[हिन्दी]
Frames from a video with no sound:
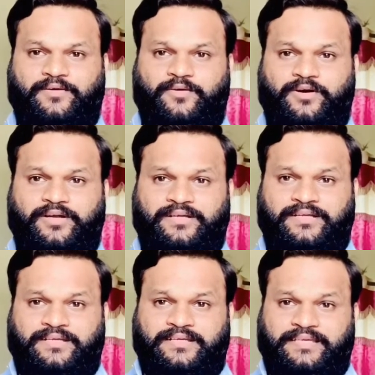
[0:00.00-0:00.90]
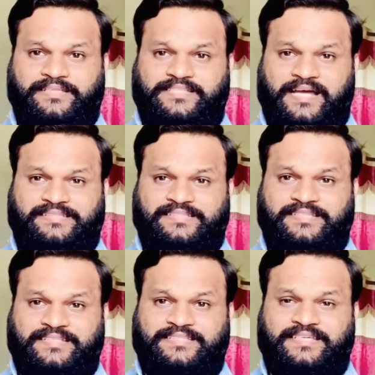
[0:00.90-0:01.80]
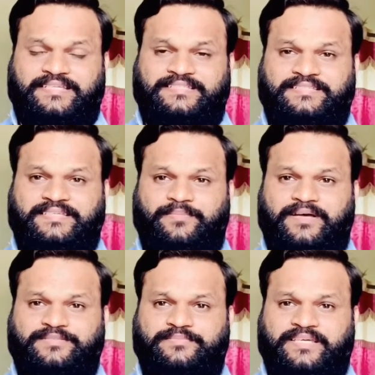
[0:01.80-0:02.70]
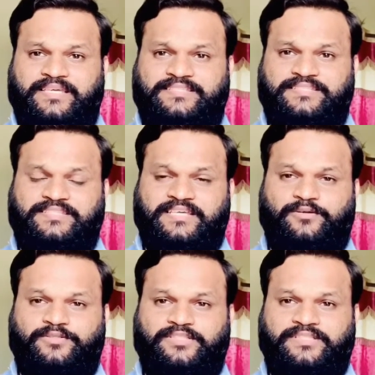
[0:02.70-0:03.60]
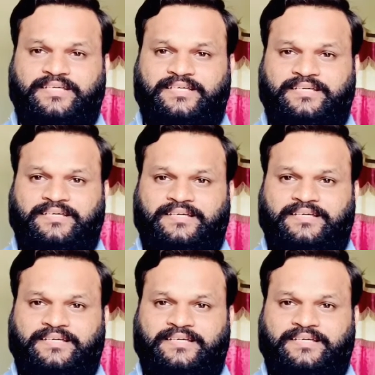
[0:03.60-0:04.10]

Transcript: और ये जाति कैसे है किसी के पास में कैसे शेयर होती है